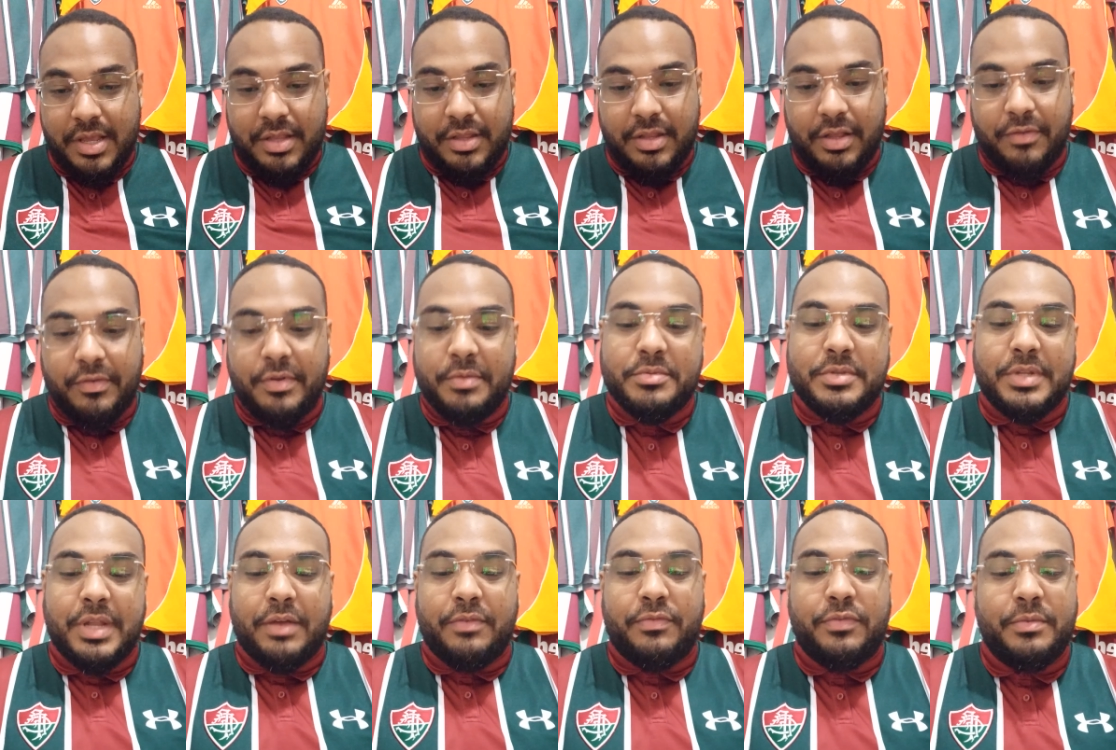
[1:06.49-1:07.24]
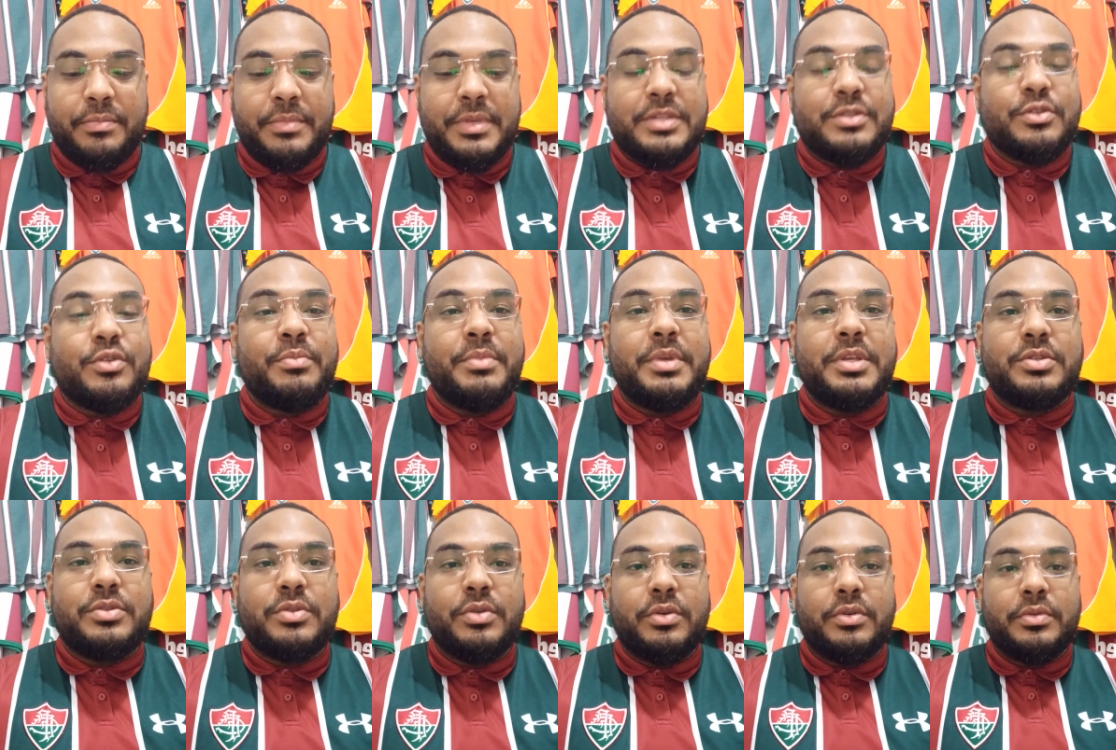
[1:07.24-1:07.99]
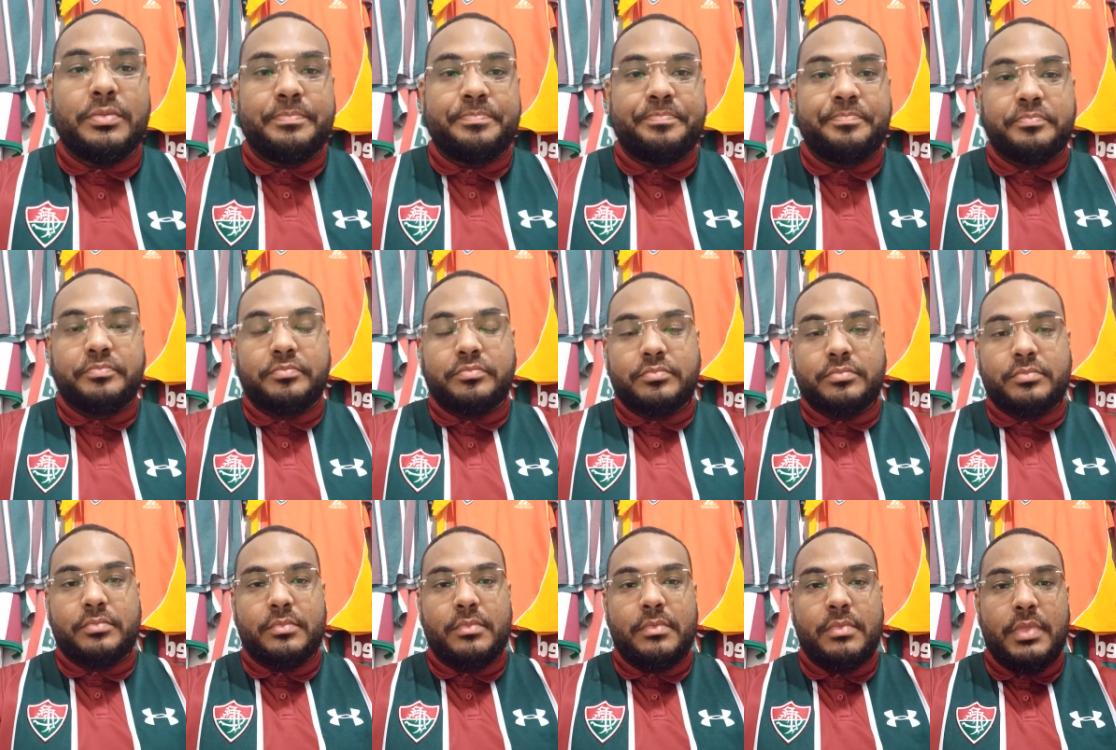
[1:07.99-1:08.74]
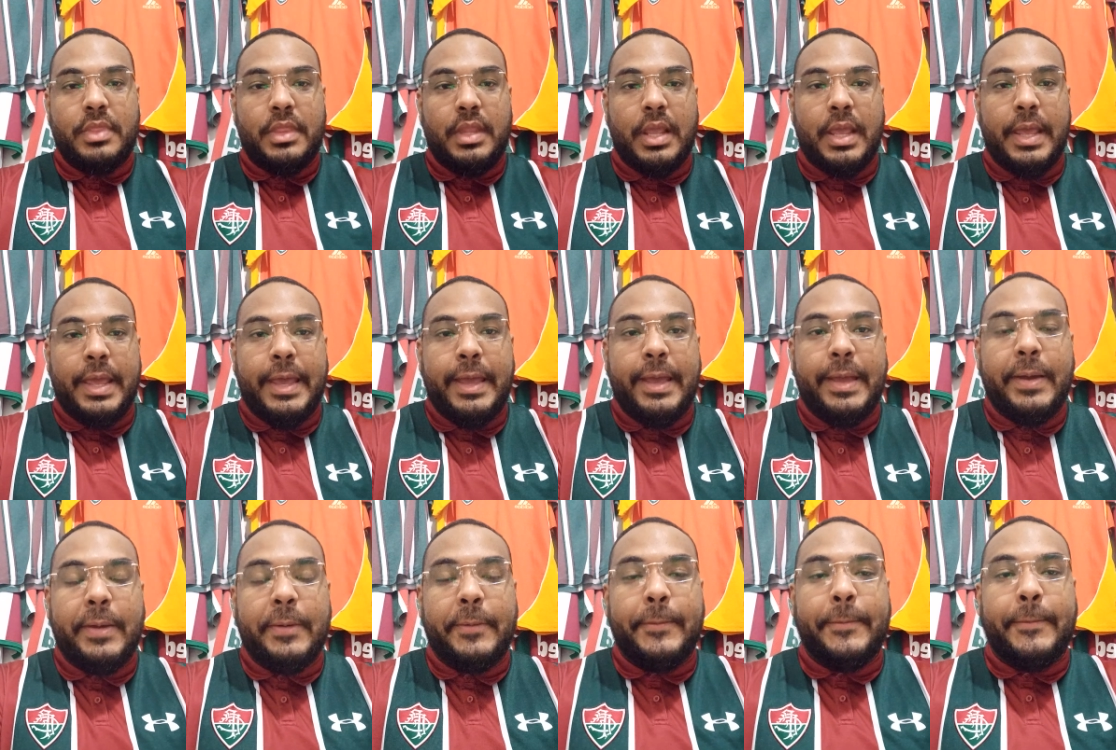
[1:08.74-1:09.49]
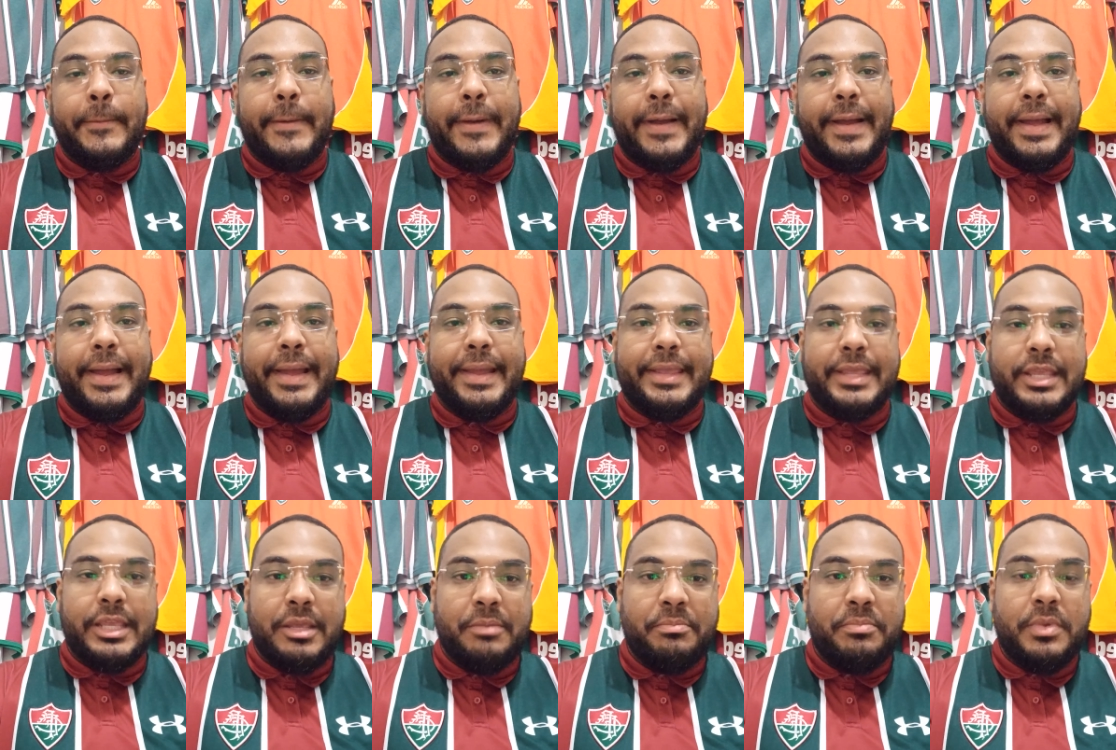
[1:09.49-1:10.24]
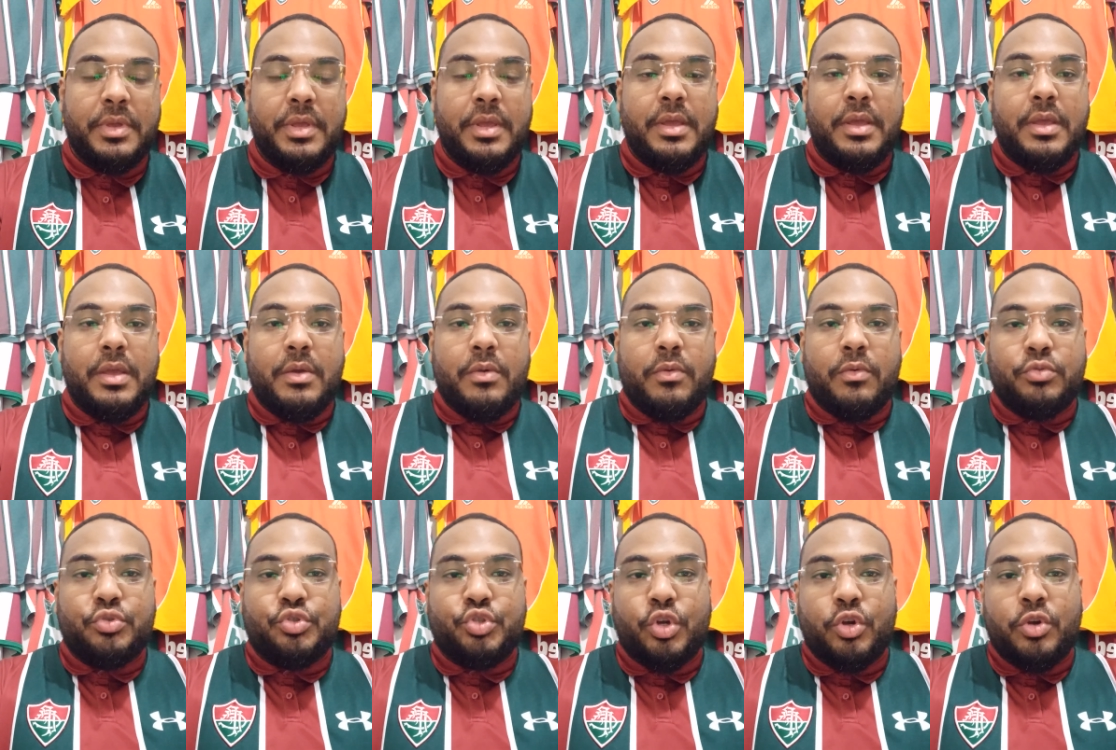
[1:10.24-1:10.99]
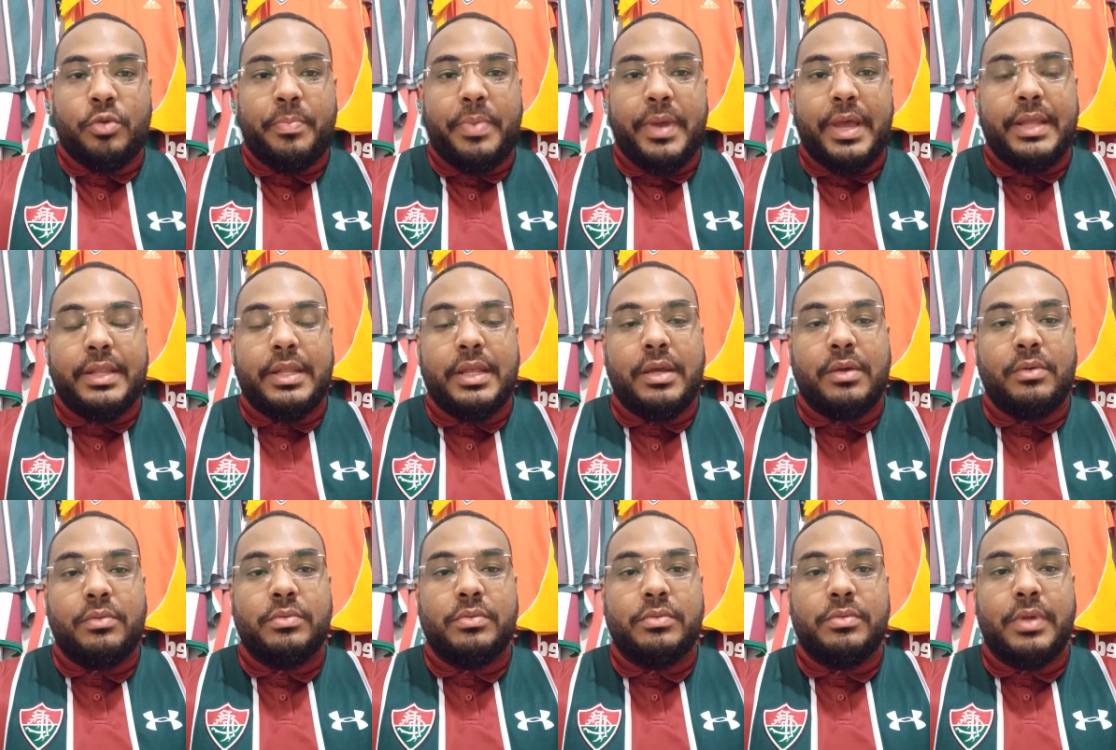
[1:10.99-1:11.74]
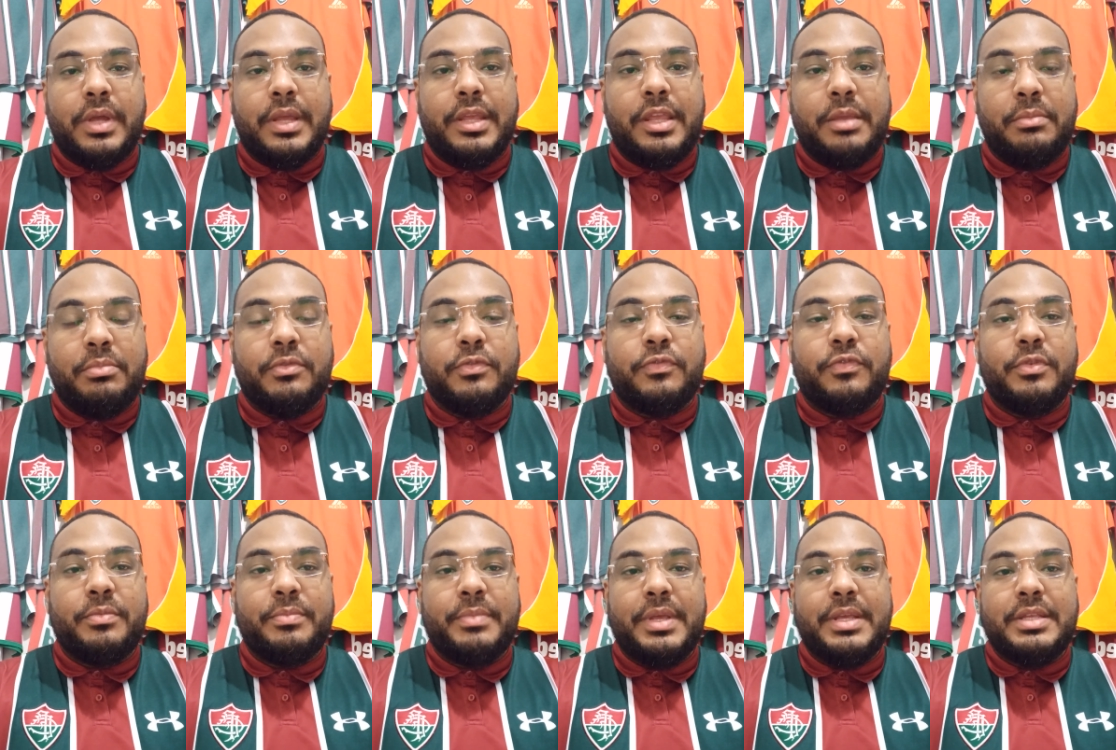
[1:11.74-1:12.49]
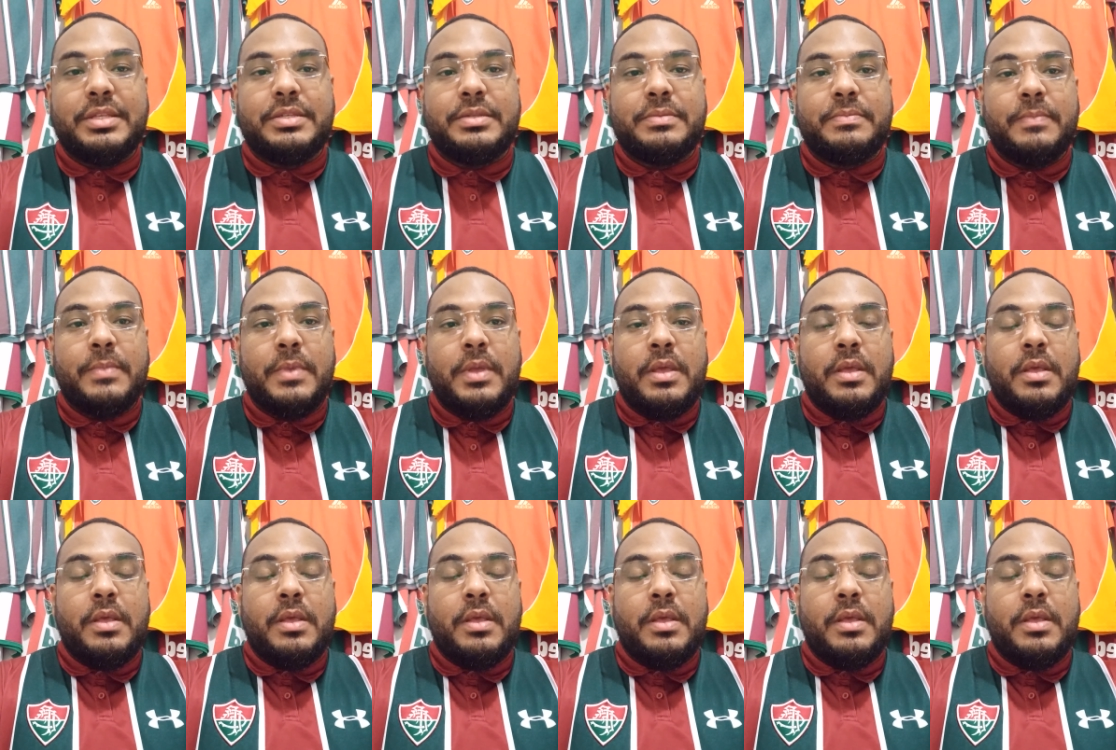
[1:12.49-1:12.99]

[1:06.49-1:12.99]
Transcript: Então vamos lá, o Fluminense começou é, a equipe, o jogo, perdão, a equipe do Fluminense